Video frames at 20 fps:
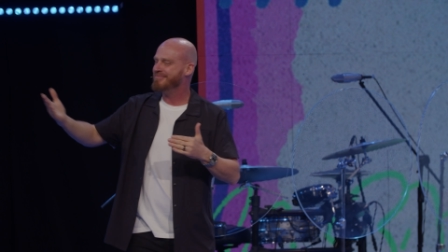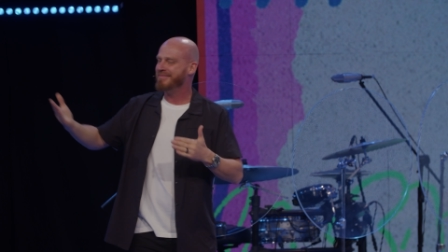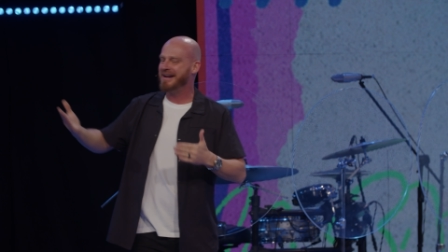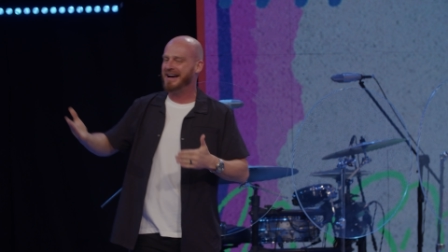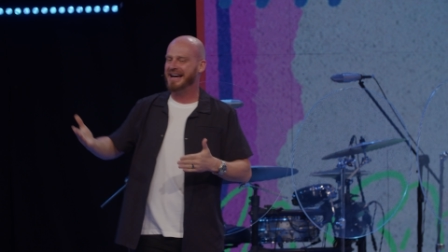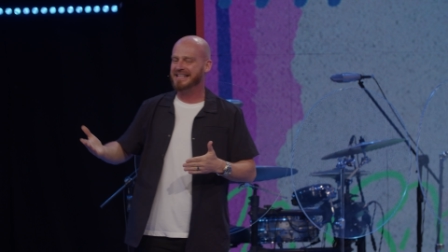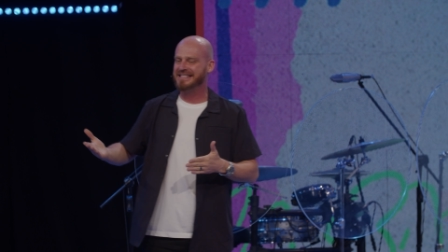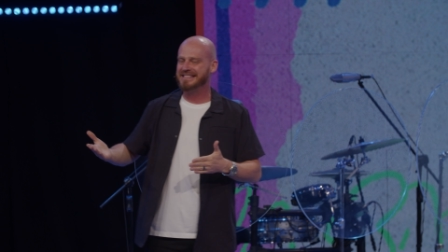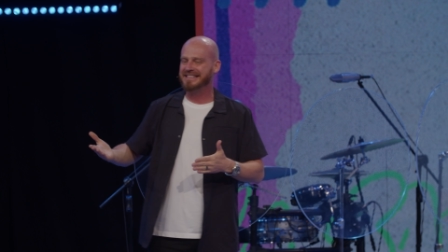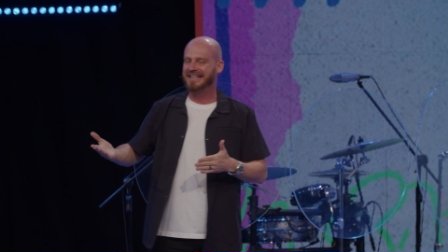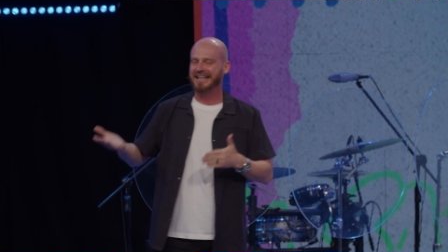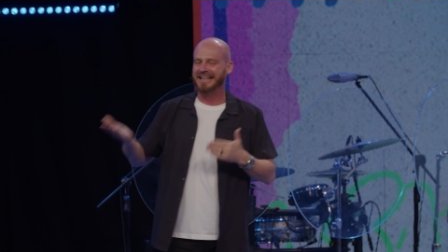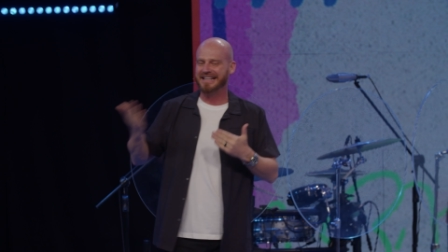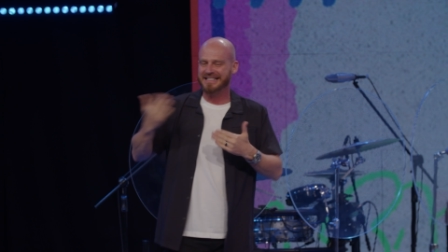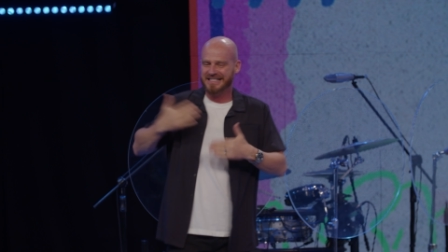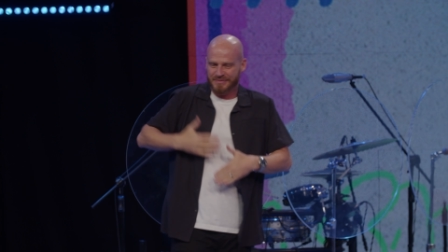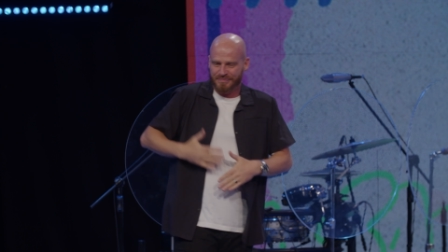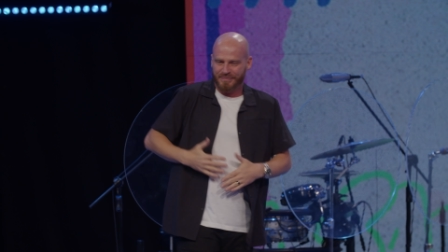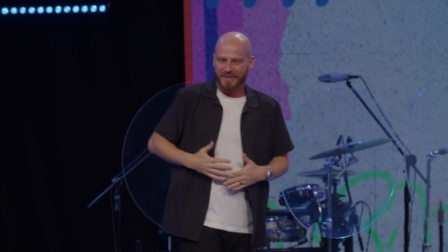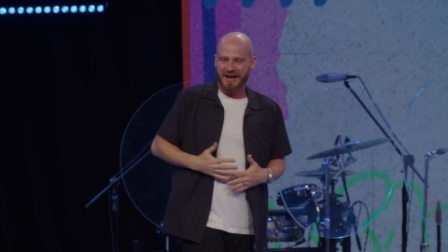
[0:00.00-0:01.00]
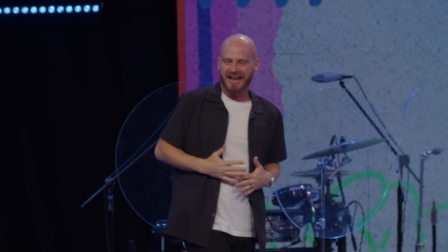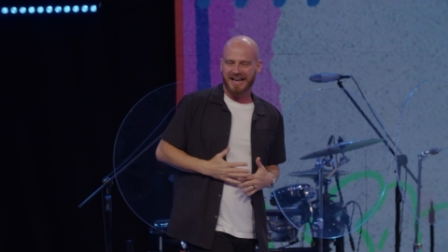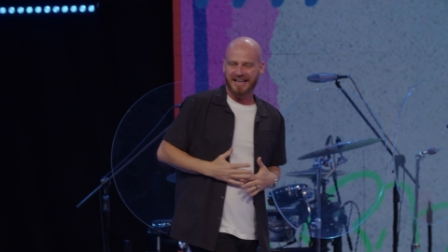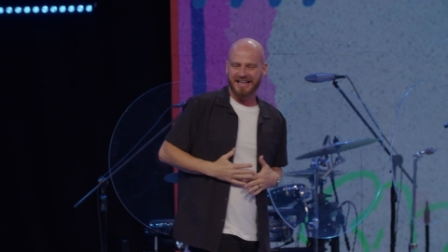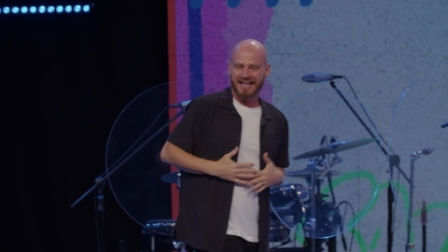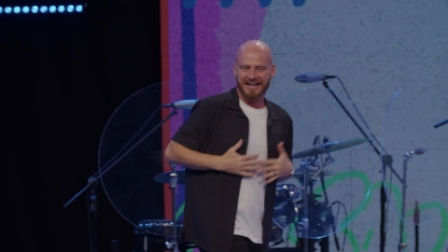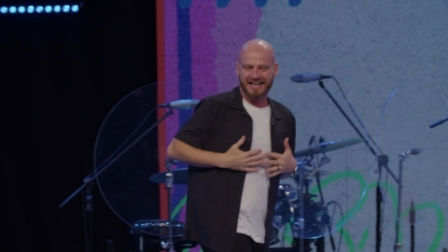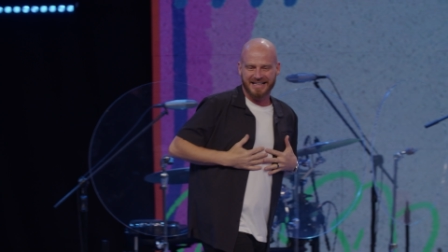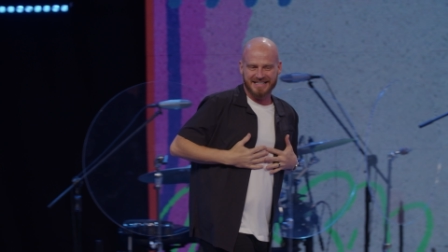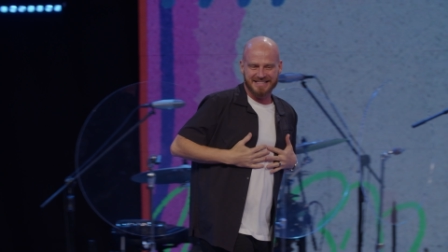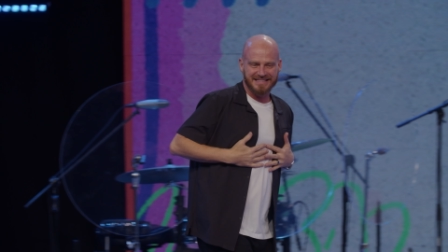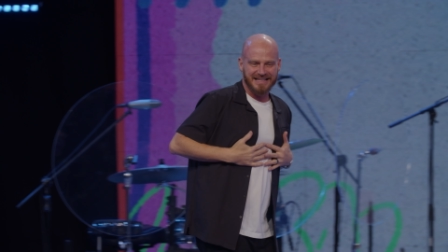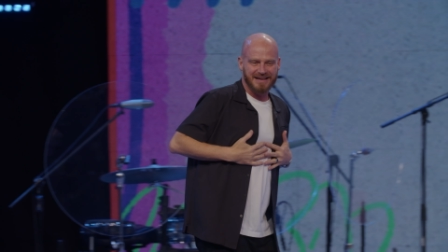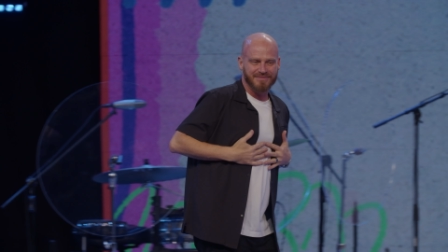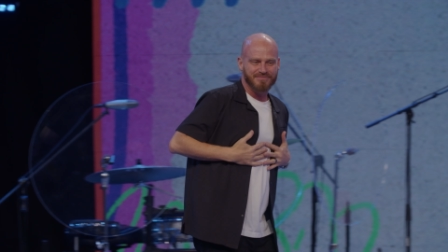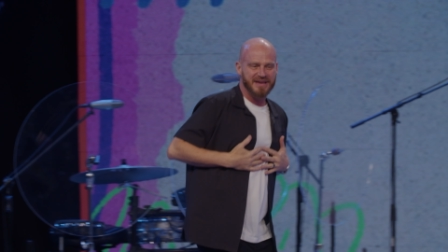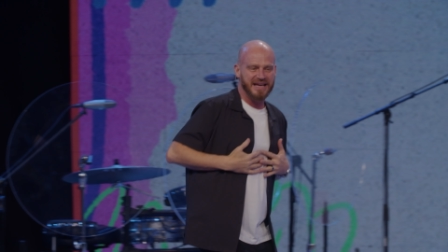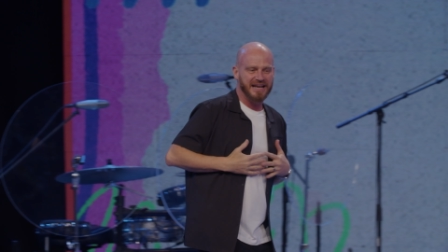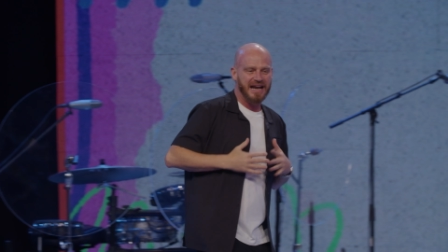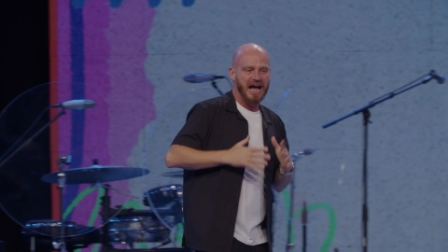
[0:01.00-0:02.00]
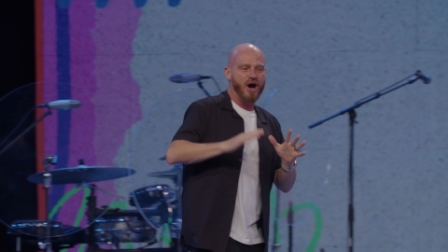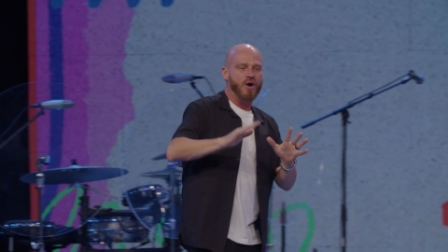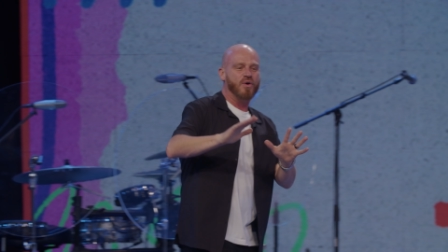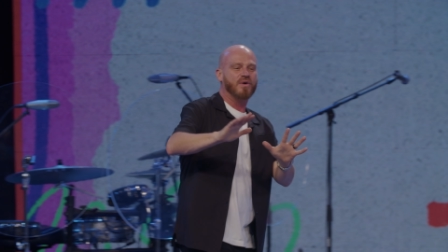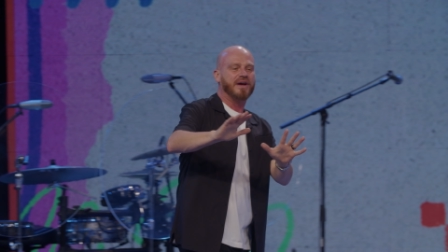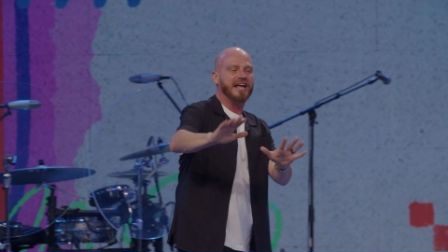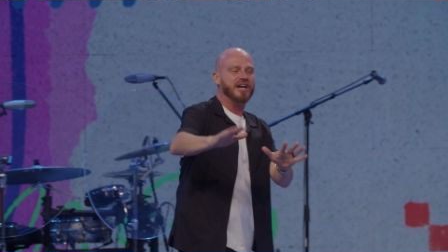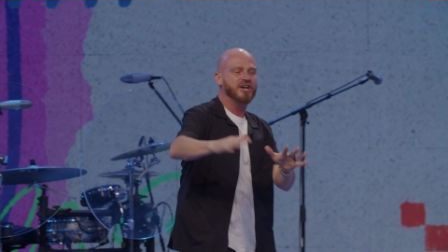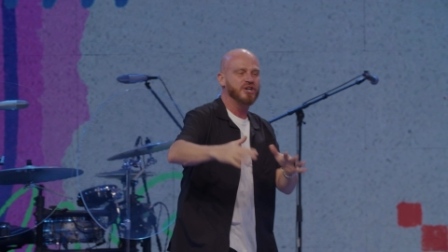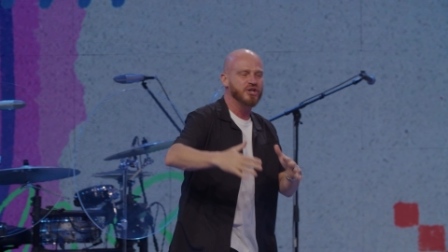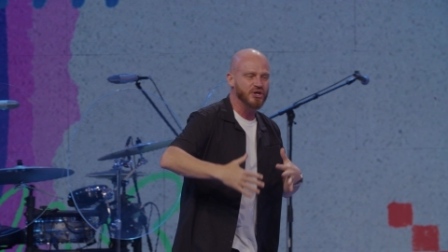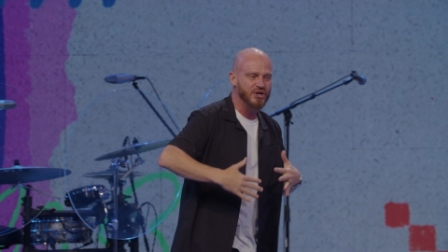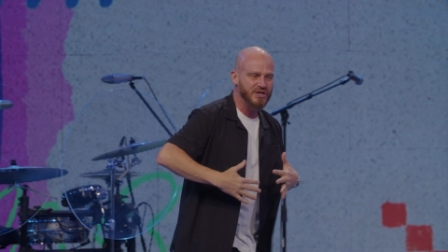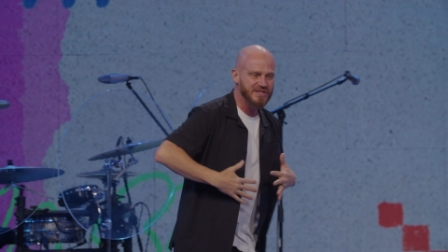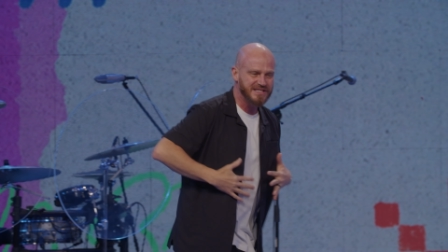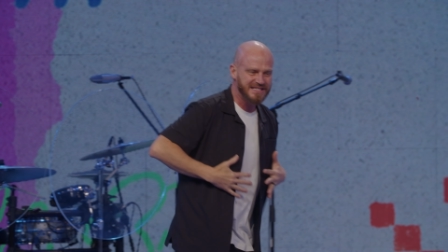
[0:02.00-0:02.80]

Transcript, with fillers: más respalda que están bien, aunque no